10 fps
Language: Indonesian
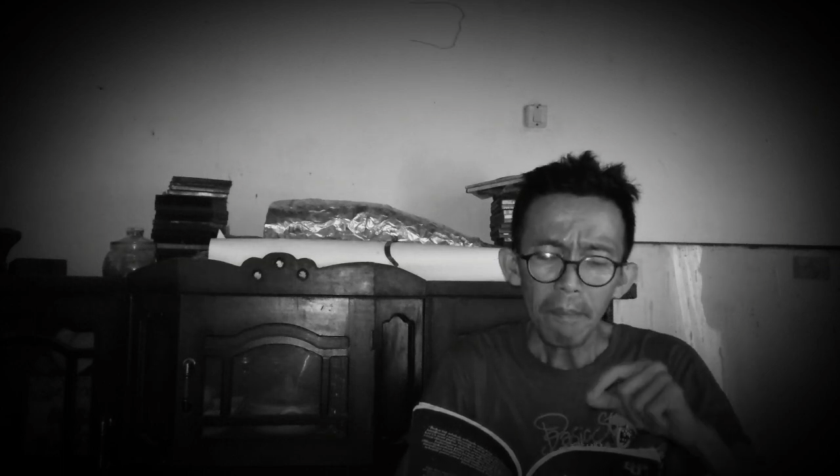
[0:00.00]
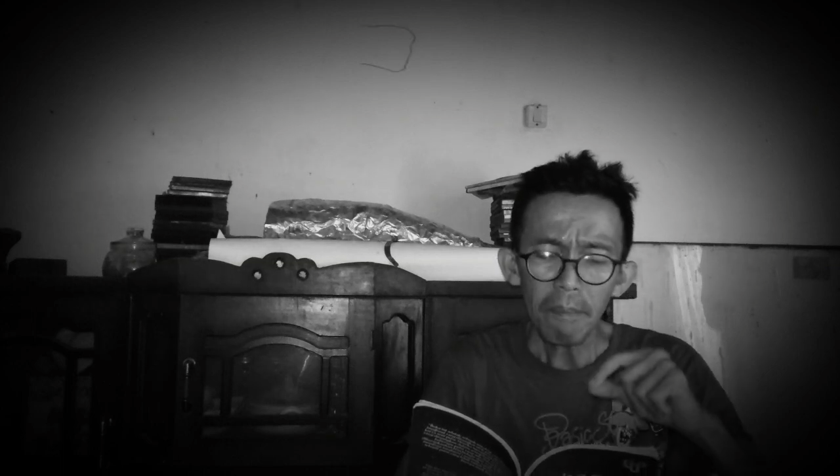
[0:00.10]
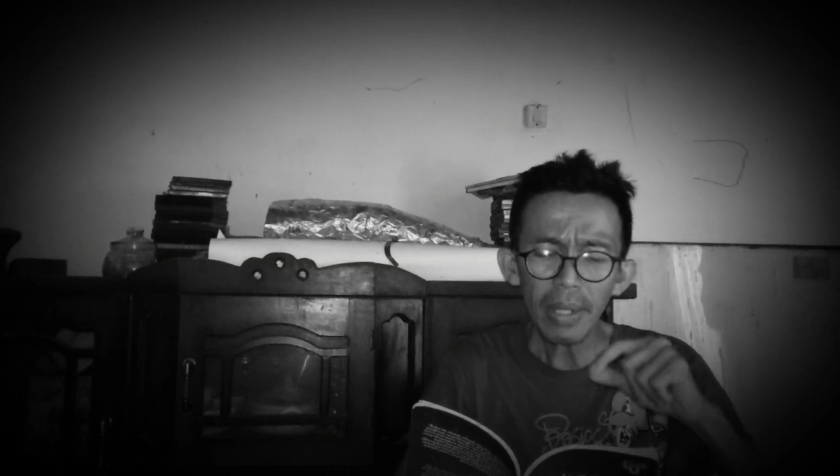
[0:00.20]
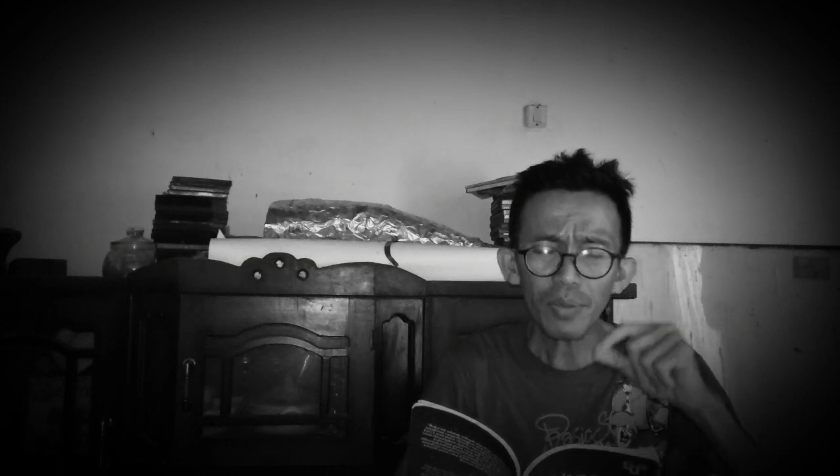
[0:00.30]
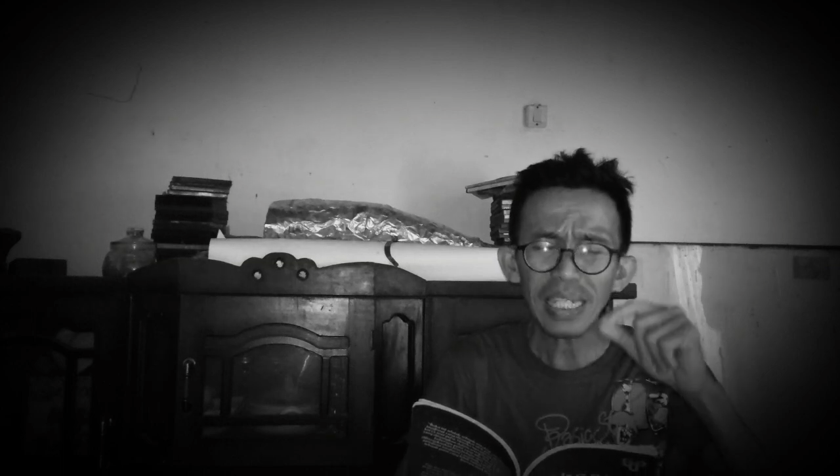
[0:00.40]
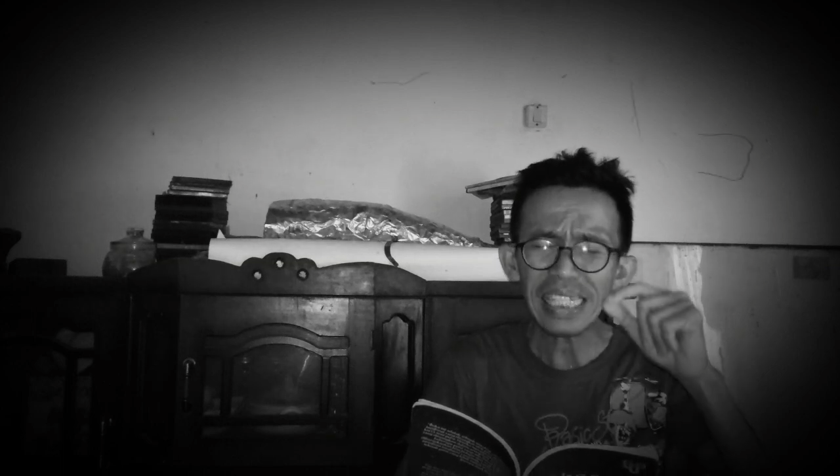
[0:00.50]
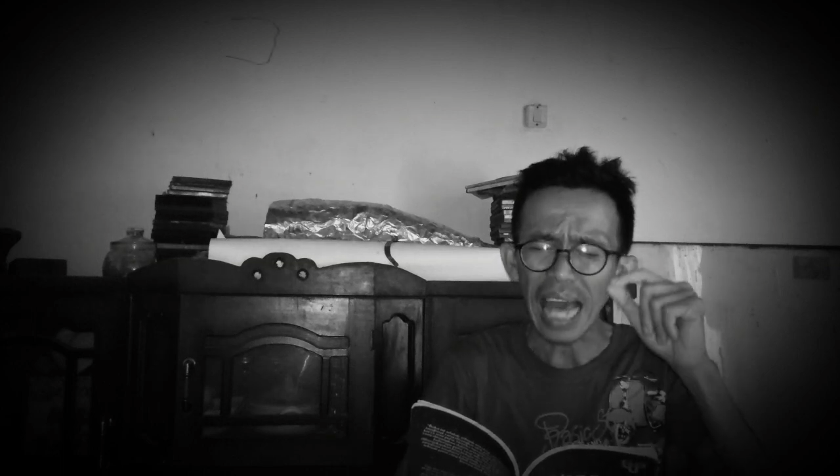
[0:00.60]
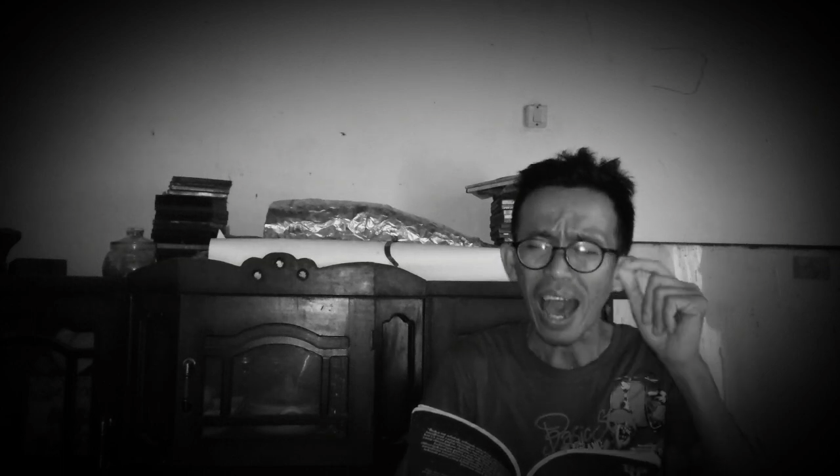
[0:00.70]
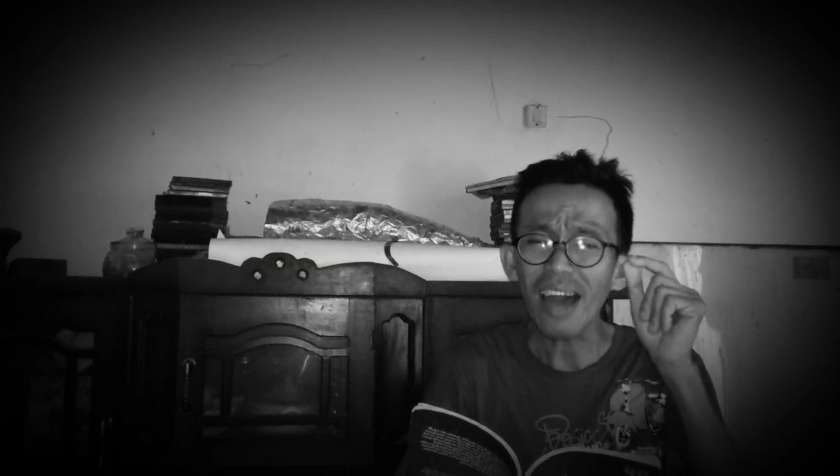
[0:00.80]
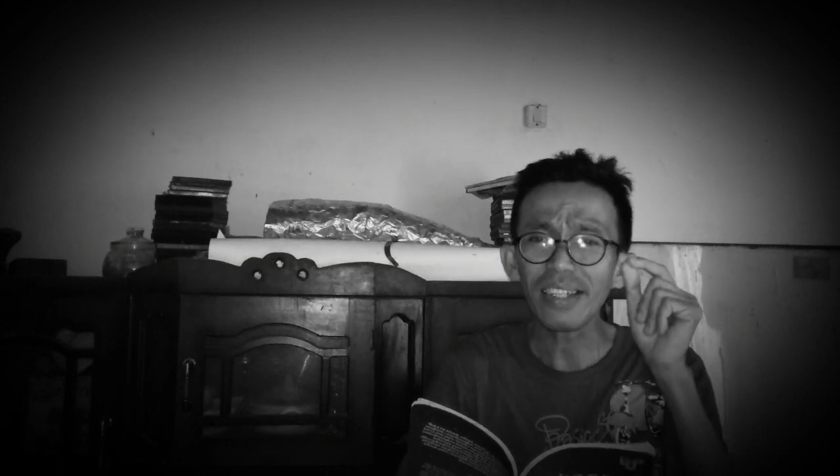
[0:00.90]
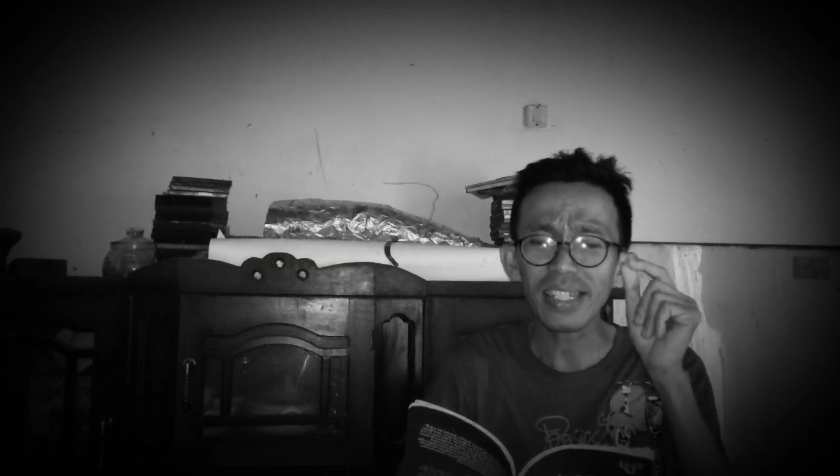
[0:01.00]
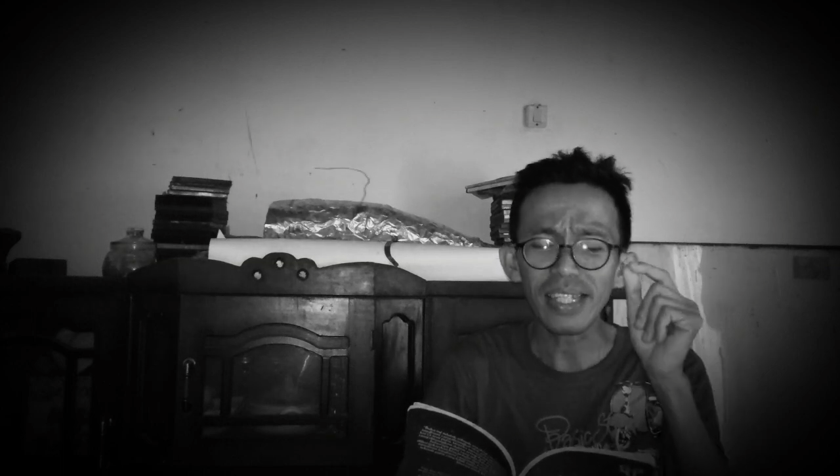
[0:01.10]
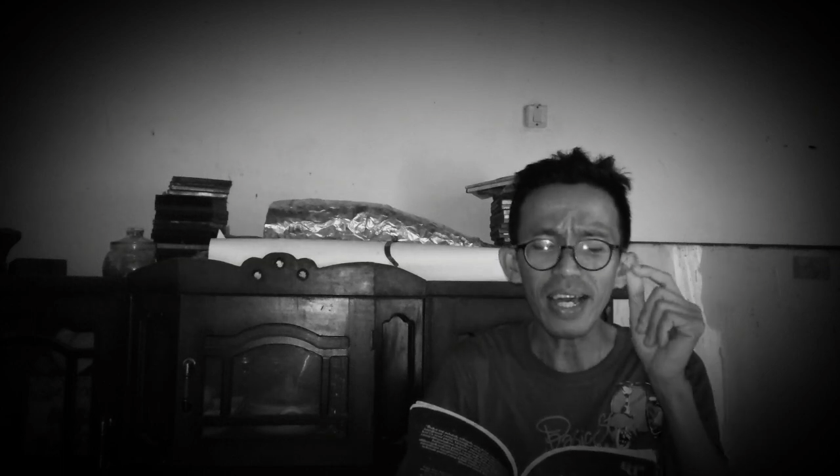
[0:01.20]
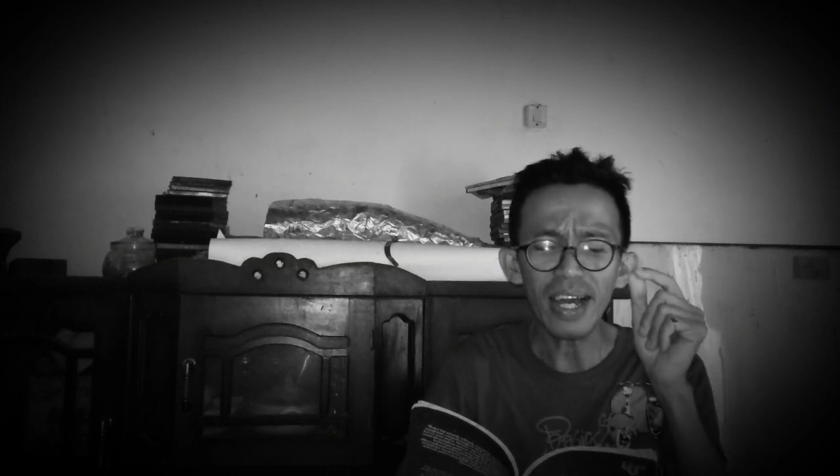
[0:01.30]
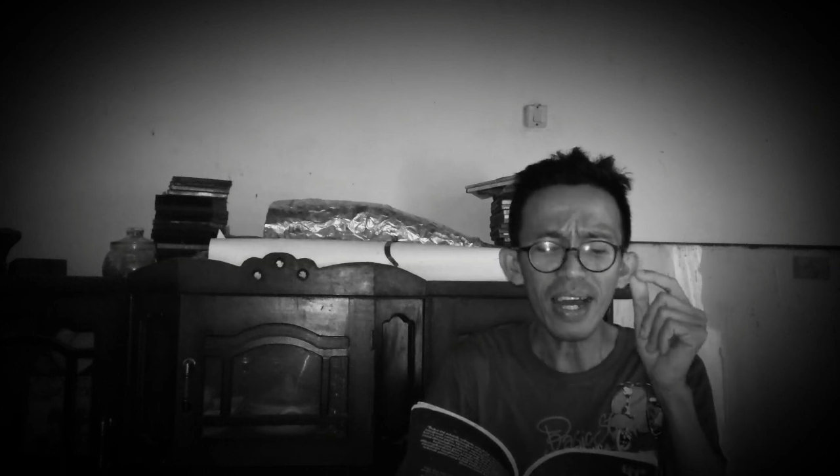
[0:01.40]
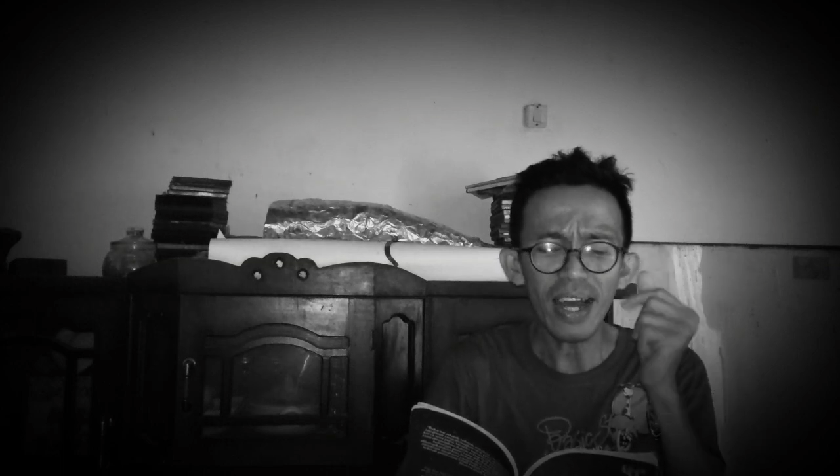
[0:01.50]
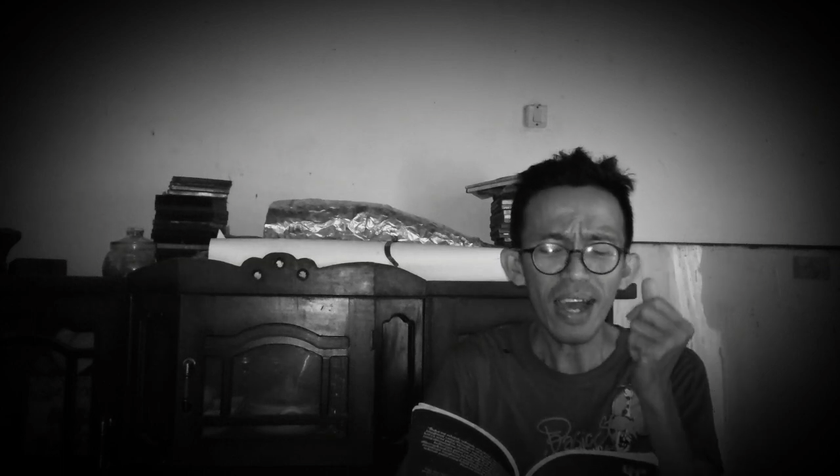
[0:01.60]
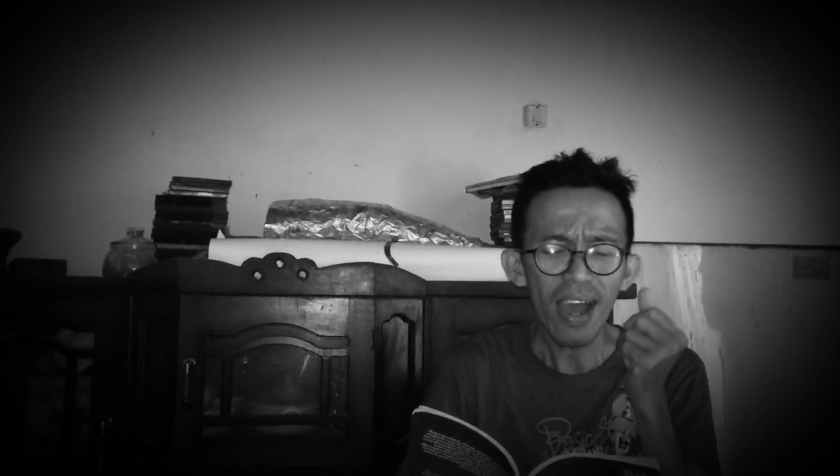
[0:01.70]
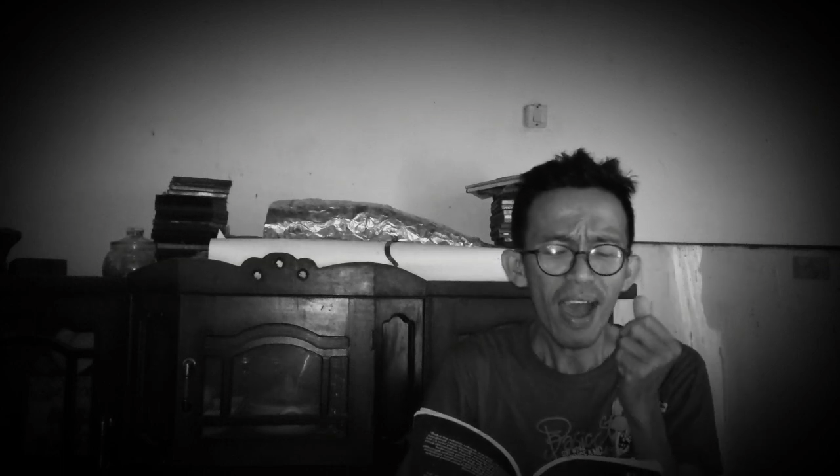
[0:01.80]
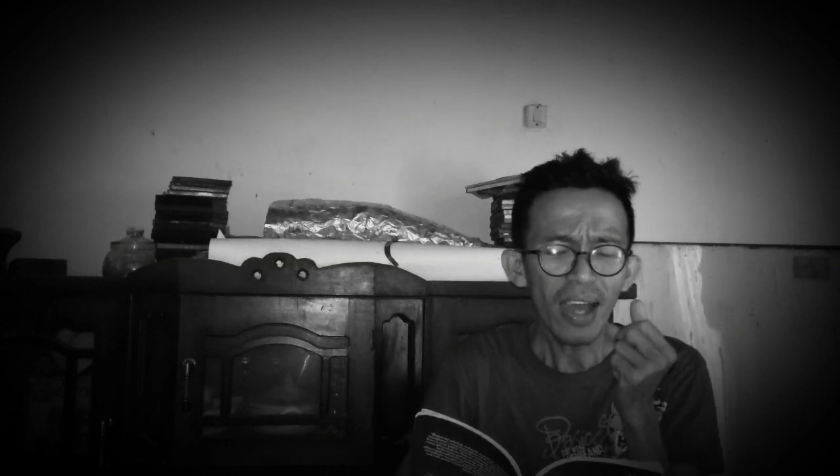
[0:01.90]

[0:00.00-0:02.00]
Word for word: melukis asa